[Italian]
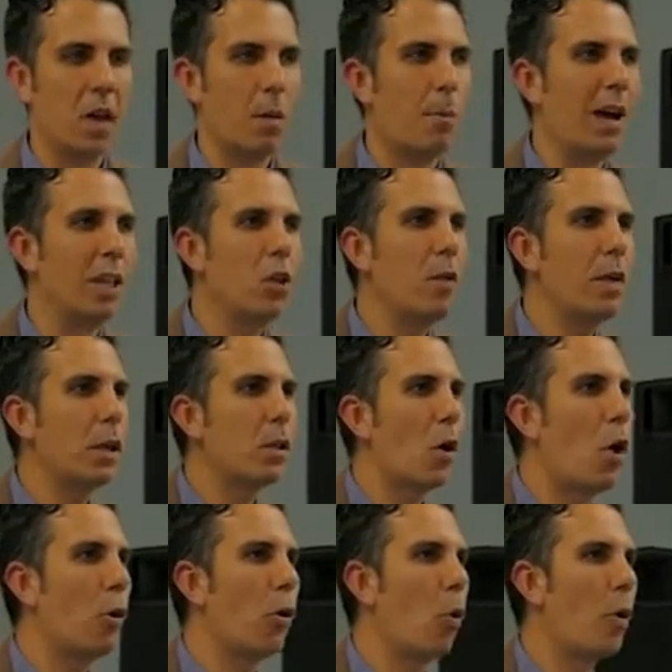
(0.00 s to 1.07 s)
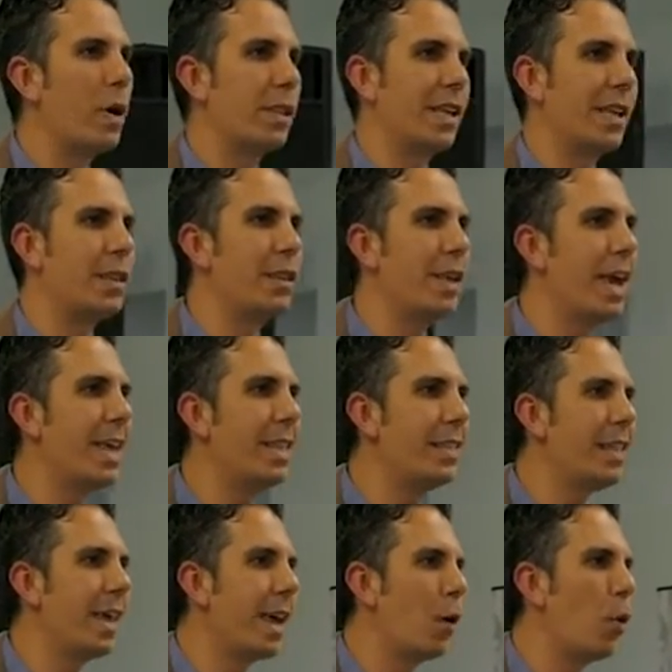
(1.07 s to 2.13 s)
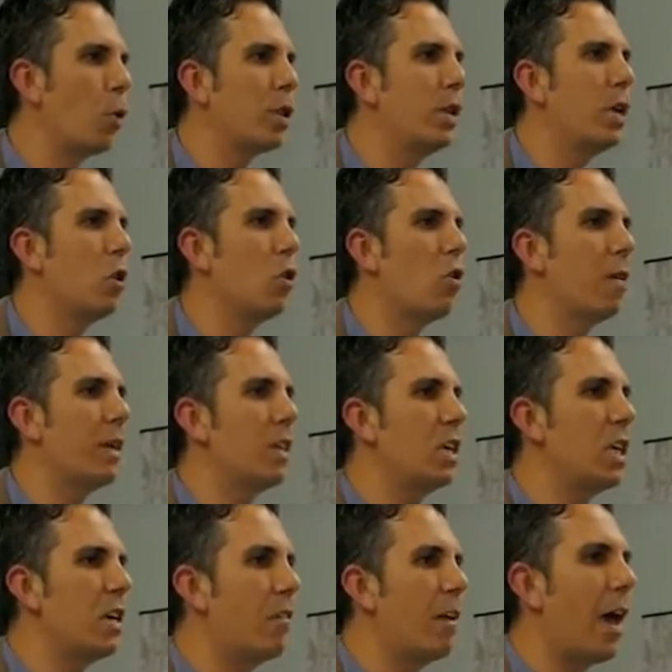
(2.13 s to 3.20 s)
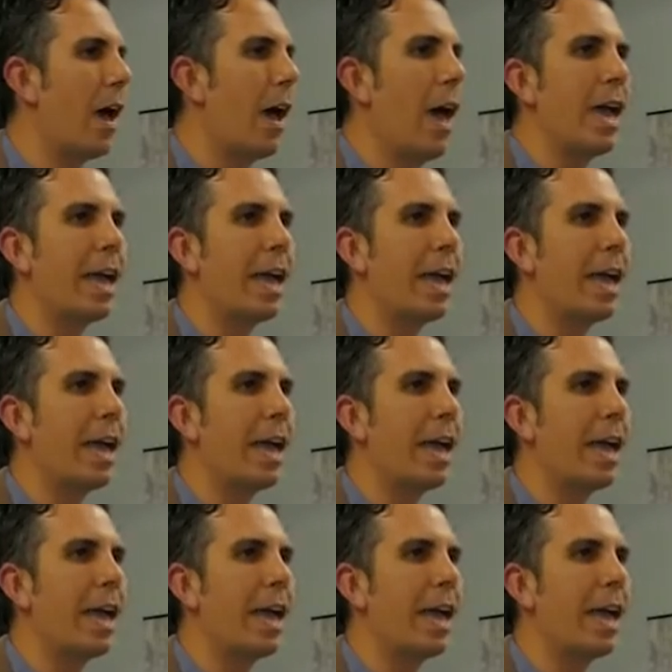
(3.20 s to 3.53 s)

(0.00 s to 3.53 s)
Ma dove sono queste aziende così innovative eh,